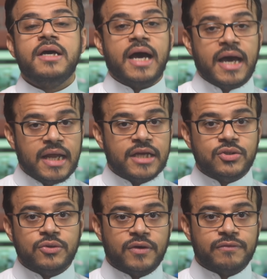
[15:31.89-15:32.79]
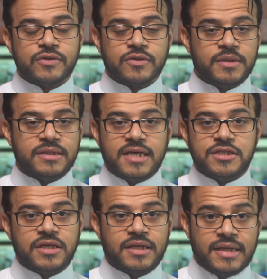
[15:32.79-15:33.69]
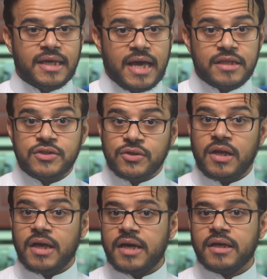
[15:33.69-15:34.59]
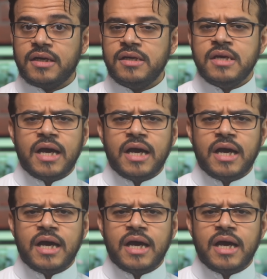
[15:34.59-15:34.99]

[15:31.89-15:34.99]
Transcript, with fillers: هل حتشوفوا انفسكم محتاجين لهذه السرعه الخارقه